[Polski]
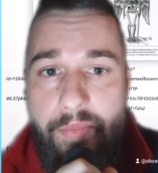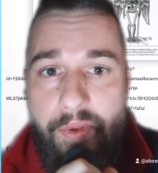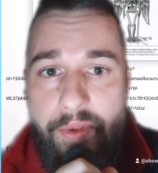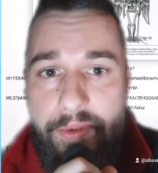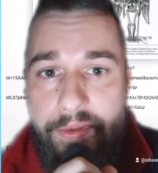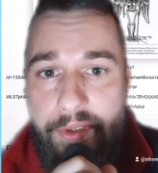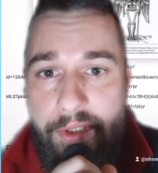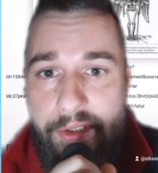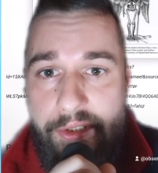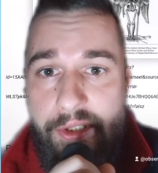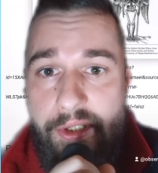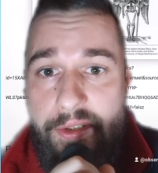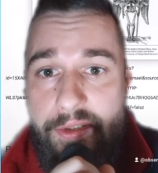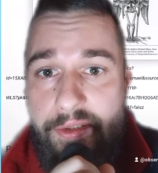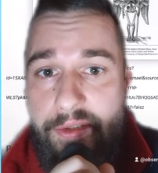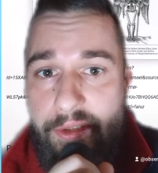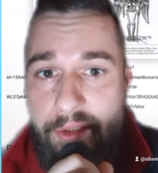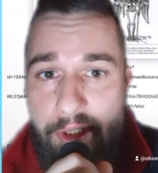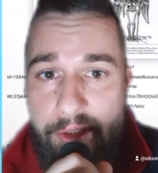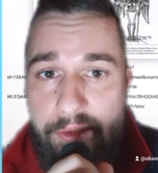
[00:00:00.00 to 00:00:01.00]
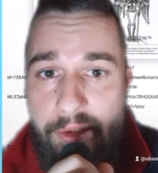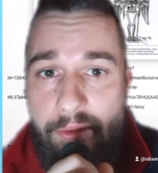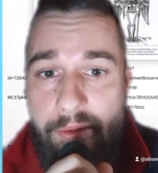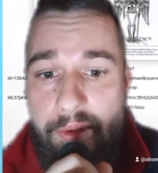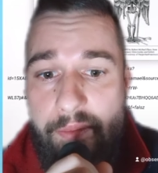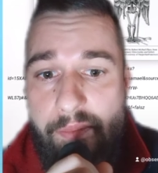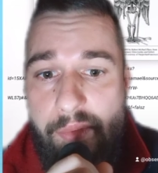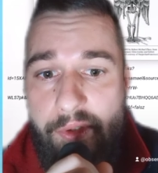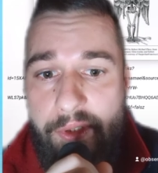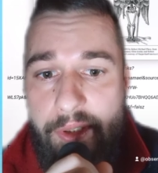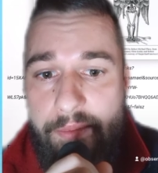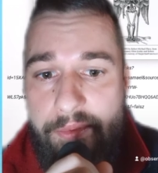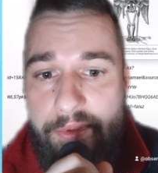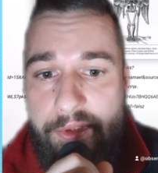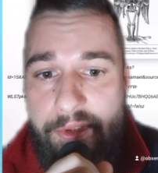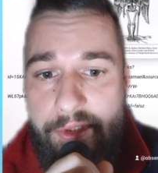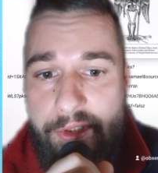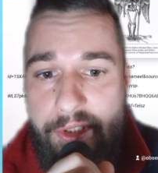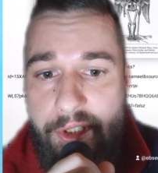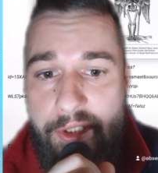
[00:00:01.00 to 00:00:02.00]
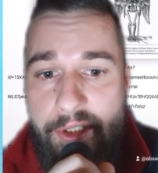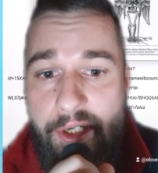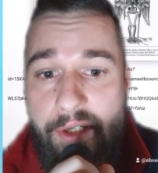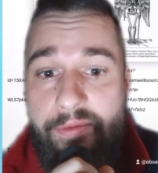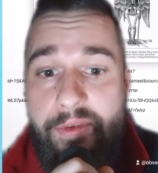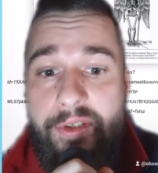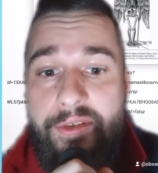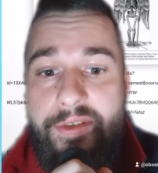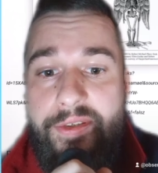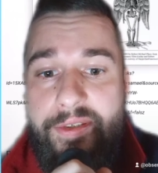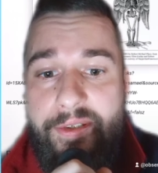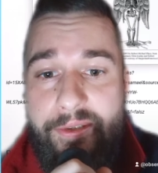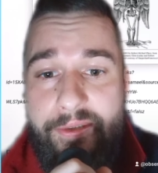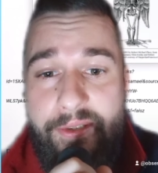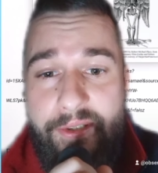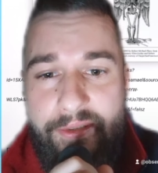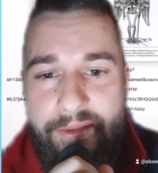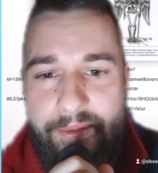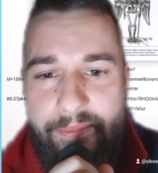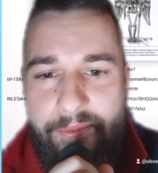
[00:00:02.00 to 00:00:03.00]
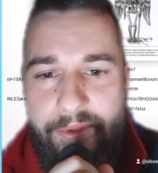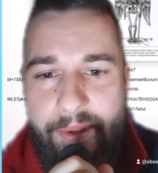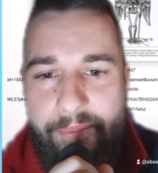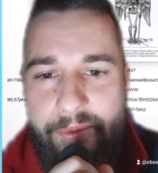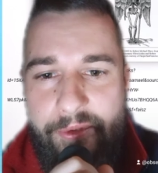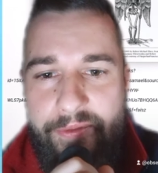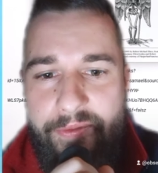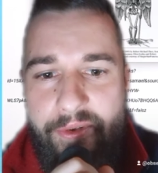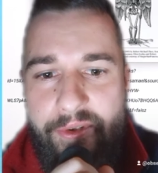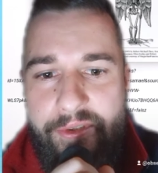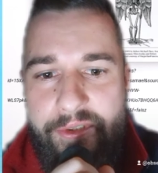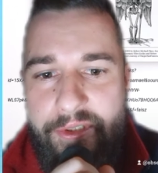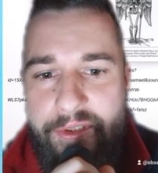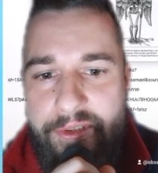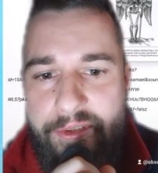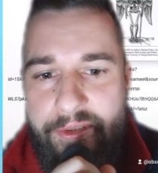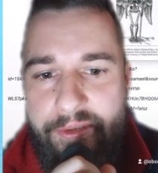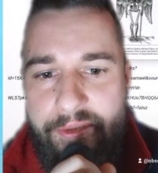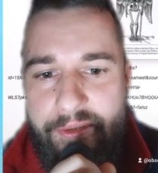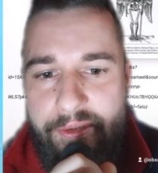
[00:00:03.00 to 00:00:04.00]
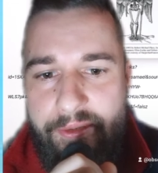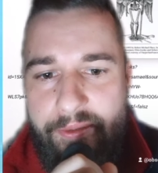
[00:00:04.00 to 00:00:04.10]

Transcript: bo on też jest aniołem, bogiem zniszczenia, więc co oni chcą tam otworzyć?